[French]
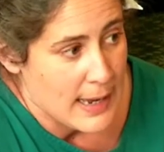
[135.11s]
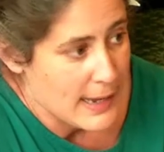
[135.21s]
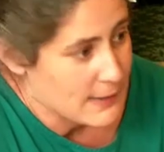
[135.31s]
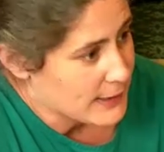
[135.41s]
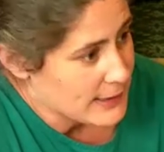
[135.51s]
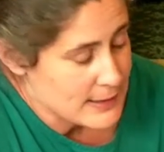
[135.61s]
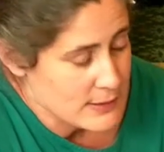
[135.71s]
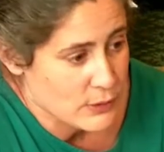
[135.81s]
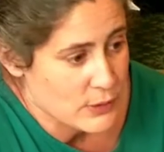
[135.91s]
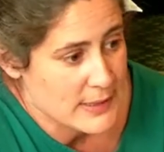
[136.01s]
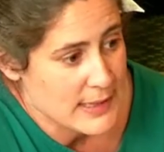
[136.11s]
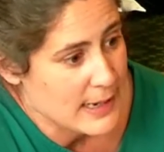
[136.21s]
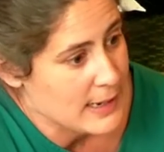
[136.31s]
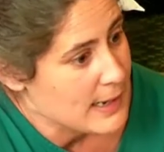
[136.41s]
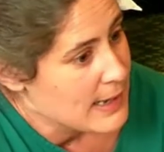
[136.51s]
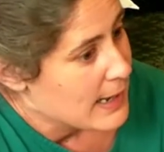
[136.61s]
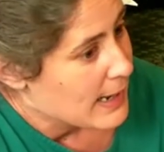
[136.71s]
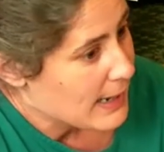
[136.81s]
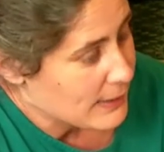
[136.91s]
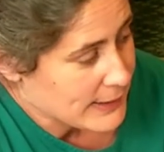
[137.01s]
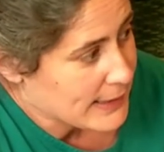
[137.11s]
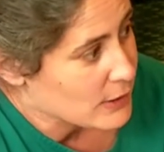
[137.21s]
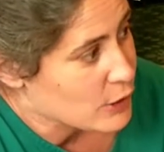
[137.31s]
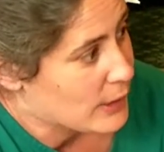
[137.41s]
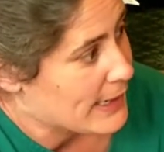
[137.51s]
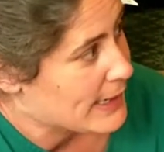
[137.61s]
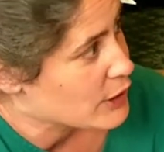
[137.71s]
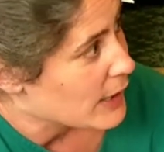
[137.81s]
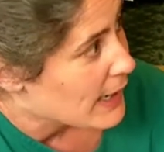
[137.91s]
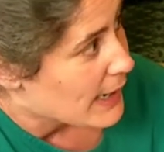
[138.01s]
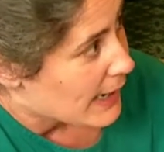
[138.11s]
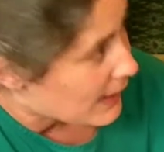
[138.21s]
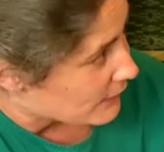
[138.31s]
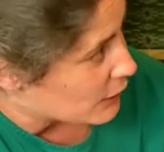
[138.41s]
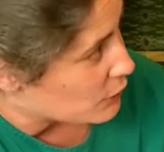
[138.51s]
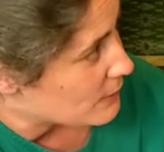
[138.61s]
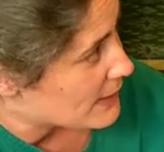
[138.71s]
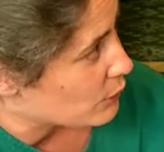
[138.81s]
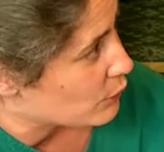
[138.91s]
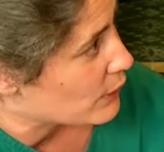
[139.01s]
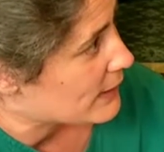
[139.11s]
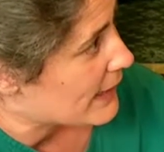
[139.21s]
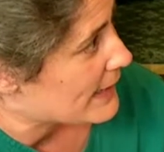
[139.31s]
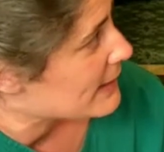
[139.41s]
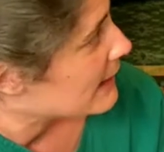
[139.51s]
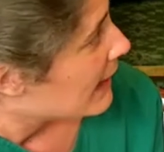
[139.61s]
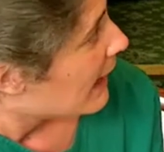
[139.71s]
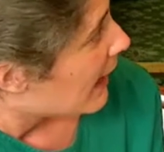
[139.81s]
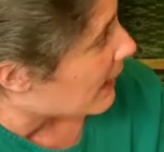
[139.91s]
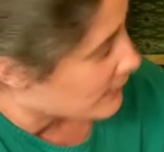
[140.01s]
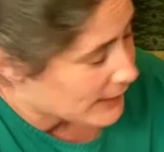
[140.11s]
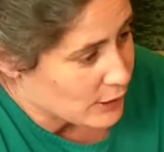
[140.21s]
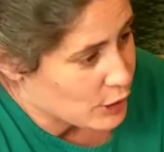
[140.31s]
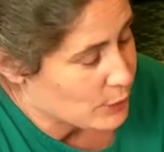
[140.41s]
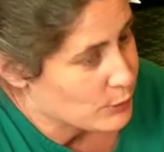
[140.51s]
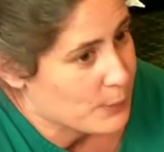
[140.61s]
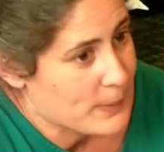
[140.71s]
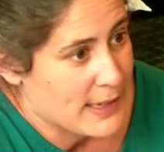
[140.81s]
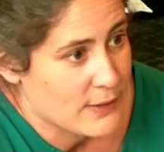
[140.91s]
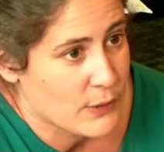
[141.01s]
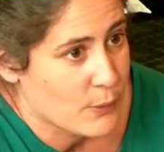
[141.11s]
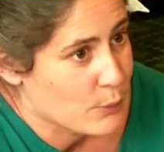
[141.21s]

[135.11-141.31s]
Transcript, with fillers: avec un centre social, avec un collège, avec une maison de retraite, avec un club de prêve.